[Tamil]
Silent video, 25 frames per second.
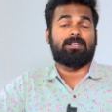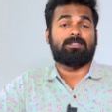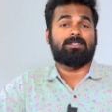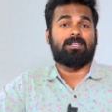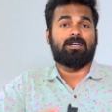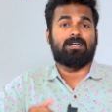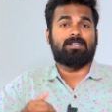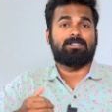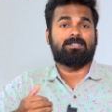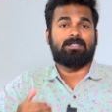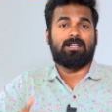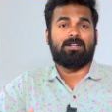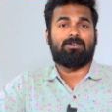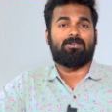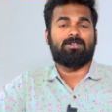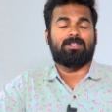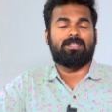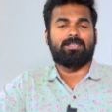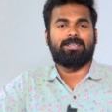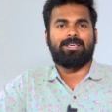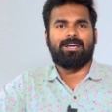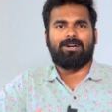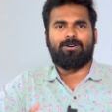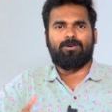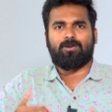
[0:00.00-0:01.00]
இந்த லிஸ்ட்டில் வந்து
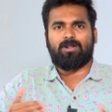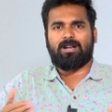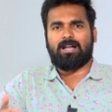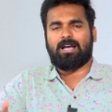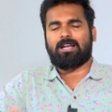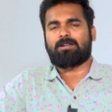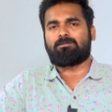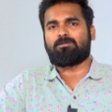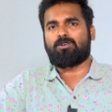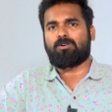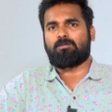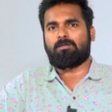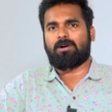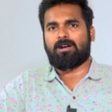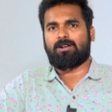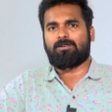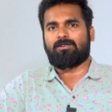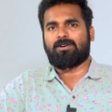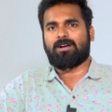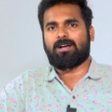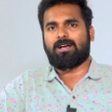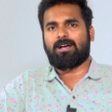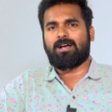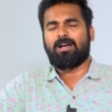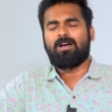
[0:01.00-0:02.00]
இயக்குனர்
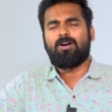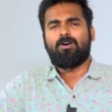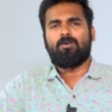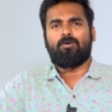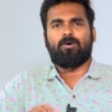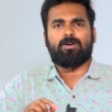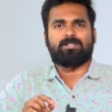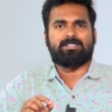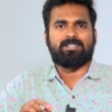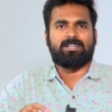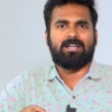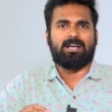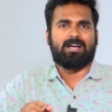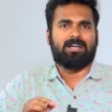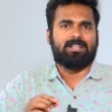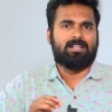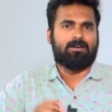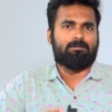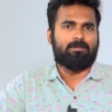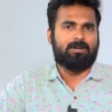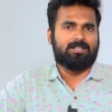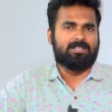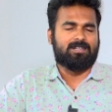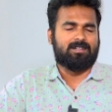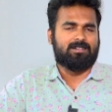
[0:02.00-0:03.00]
அறிமுகமானவங்க ஒரு சின்ன
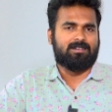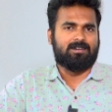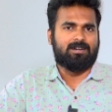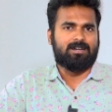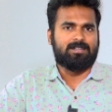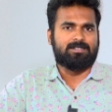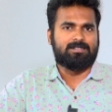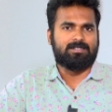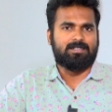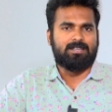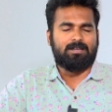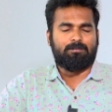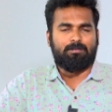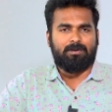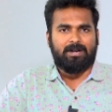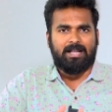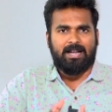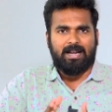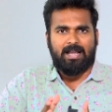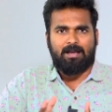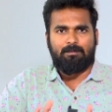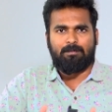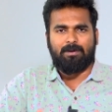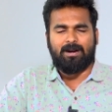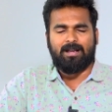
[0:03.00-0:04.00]
கதாபாத்திரத்தில் நடித்து இப்போ
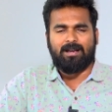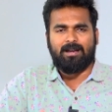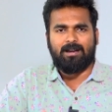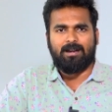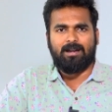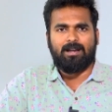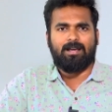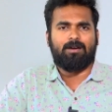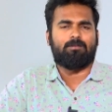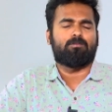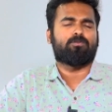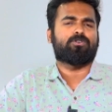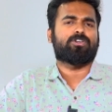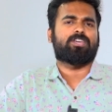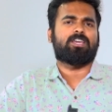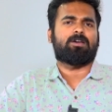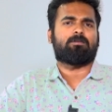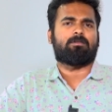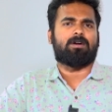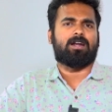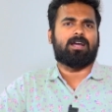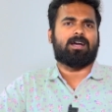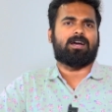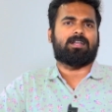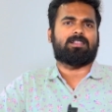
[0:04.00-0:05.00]
நிறைய படங்களில்
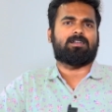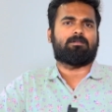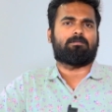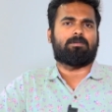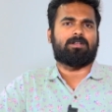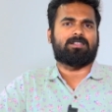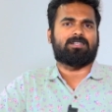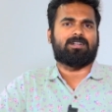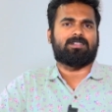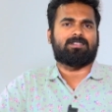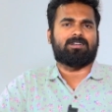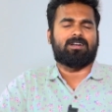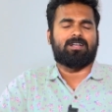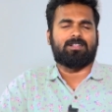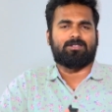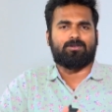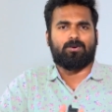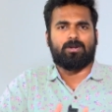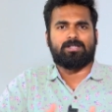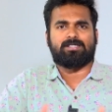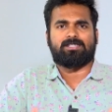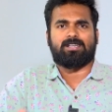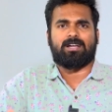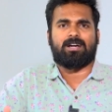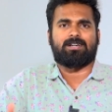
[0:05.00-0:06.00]
முக்கியமான கதாபாத்திரத்தில்
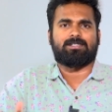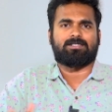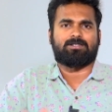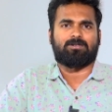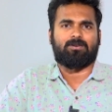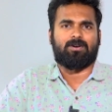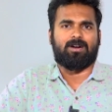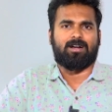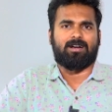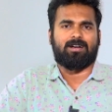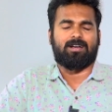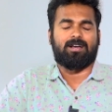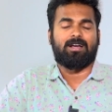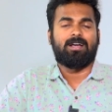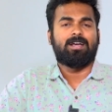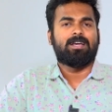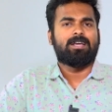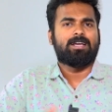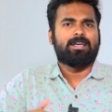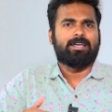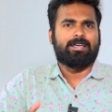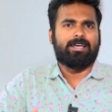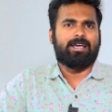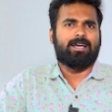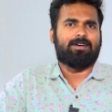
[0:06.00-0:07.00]
தொடர்ச்சியாக நடிச்சிட்டு வராங்க
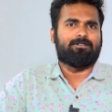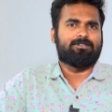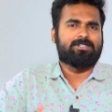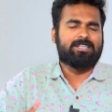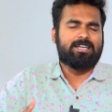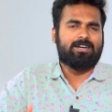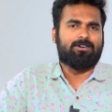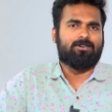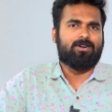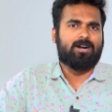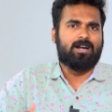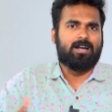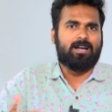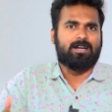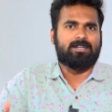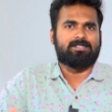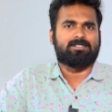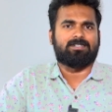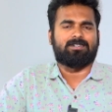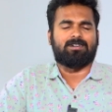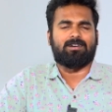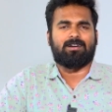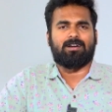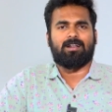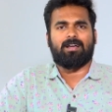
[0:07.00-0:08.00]
ஏன் விஜய் அவர்கள்
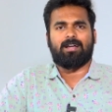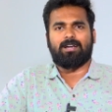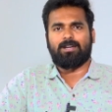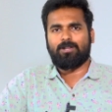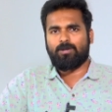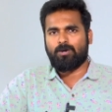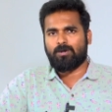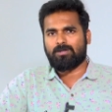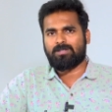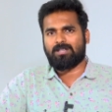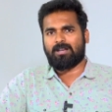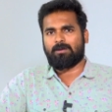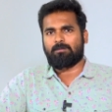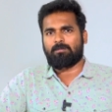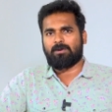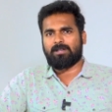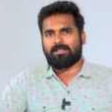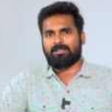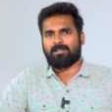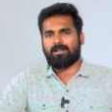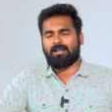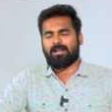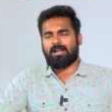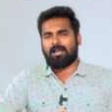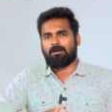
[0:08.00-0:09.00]
நடிச்சிட்டு இருக்க லியோ
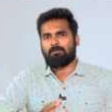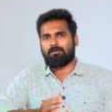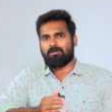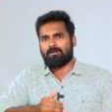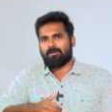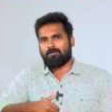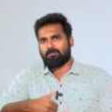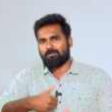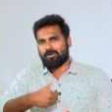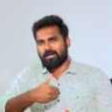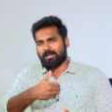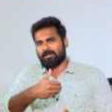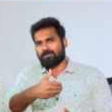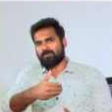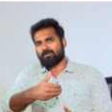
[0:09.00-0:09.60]
திரைப்படத்தில் நாம் முன்னாடி